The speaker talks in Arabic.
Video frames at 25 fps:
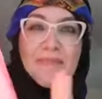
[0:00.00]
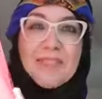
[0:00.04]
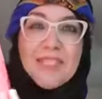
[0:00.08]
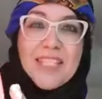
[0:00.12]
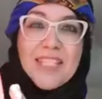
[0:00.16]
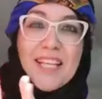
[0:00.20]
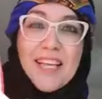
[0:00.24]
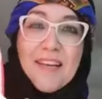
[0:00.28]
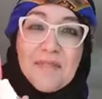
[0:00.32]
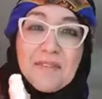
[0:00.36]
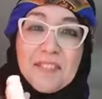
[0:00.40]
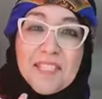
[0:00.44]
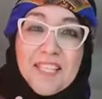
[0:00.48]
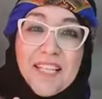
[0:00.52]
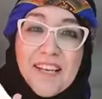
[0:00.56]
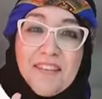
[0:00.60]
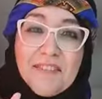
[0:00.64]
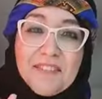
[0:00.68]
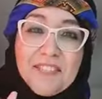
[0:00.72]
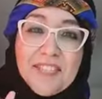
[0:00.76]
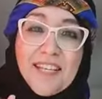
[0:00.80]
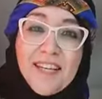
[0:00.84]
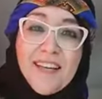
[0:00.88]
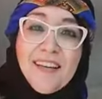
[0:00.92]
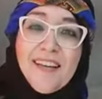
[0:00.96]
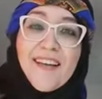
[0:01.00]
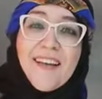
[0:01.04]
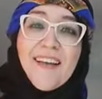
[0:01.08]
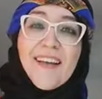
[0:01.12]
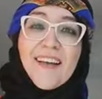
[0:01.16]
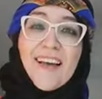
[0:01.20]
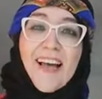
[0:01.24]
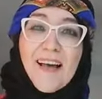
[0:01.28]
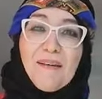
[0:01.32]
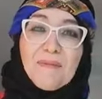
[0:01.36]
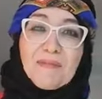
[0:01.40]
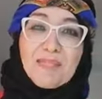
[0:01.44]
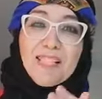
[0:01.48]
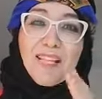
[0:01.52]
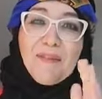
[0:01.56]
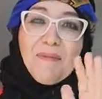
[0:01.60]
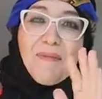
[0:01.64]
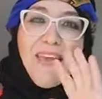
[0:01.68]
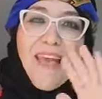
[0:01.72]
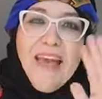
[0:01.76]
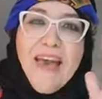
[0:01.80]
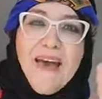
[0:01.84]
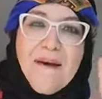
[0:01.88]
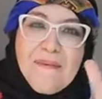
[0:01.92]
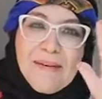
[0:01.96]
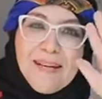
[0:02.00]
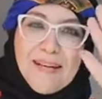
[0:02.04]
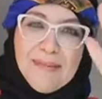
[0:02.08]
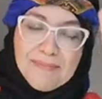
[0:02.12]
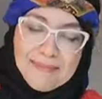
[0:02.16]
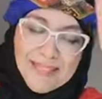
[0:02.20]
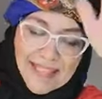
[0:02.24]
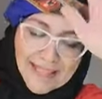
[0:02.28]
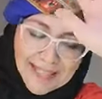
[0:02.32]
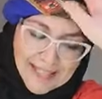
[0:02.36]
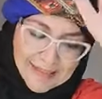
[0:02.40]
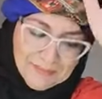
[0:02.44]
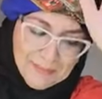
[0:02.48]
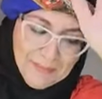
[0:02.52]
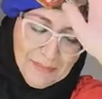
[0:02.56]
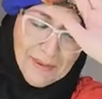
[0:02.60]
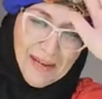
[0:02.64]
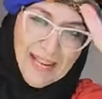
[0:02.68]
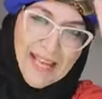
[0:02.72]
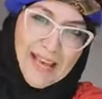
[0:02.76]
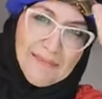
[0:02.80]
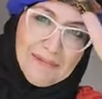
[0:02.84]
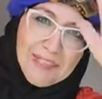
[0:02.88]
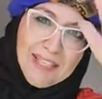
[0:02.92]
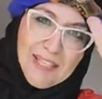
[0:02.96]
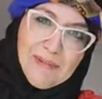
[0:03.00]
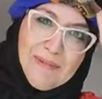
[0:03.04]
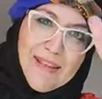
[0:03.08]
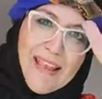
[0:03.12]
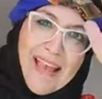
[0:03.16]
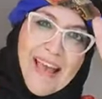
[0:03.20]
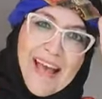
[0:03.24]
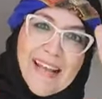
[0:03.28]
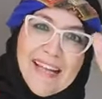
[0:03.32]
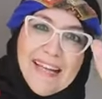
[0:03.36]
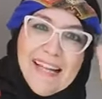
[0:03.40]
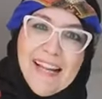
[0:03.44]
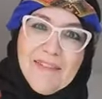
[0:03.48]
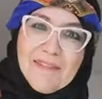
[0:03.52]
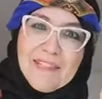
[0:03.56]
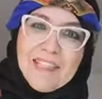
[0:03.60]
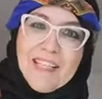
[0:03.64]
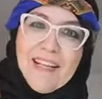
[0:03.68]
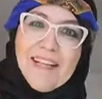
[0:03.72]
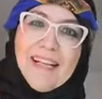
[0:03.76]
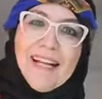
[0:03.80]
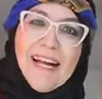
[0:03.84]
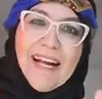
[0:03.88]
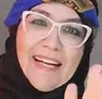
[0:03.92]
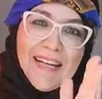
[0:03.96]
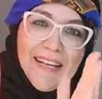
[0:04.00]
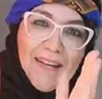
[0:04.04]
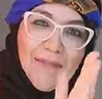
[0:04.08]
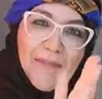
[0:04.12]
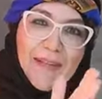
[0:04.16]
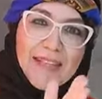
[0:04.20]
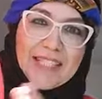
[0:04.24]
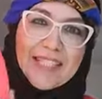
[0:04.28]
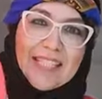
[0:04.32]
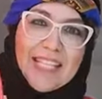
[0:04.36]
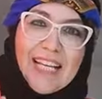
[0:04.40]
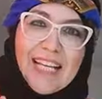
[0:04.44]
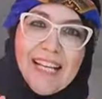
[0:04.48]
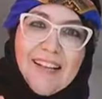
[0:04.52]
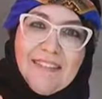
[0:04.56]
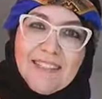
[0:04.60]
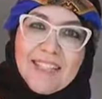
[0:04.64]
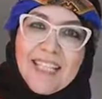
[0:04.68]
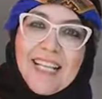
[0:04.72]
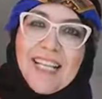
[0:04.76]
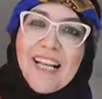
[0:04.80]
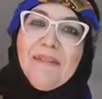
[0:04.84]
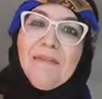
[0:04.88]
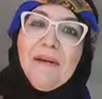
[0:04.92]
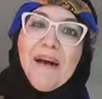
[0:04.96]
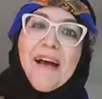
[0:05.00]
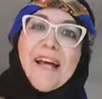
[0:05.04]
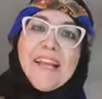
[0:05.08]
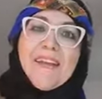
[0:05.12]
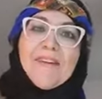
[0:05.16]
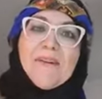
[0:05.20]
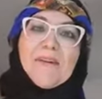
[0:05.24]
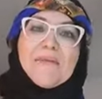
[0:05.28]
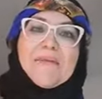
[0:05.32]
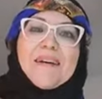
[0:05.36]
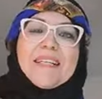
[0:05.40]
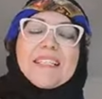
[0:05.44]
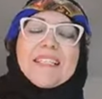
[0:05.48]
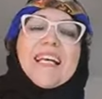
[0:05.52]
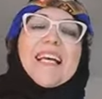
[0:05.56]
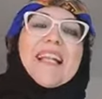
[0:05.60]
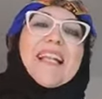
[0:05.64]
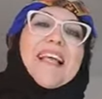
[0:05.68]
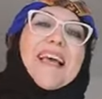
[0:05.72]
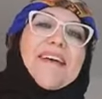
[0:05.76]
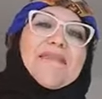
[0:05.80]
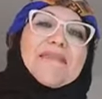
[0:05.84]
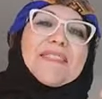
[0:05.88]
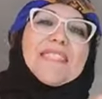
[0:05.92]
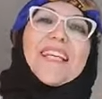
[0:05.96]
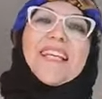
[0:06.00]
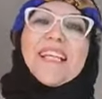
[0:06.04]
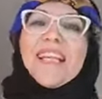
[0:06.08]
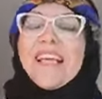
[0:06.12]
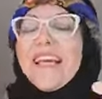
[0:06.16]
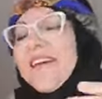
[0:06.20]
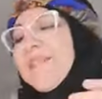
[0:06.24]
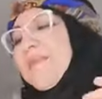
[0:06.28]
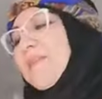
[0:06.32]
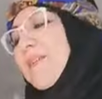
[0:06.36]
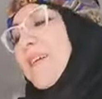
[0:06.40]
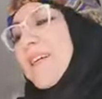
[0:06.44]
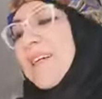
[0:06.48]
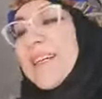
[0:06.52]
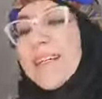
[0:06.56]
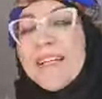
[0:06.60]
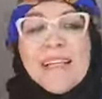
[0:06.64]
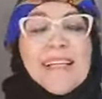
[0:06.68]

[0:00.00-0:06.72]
يمشي يمشي يمشي 500 ما نبدا كلمه بال 500 اللهم صل على النبي سلام سلام حلومه سلام سلام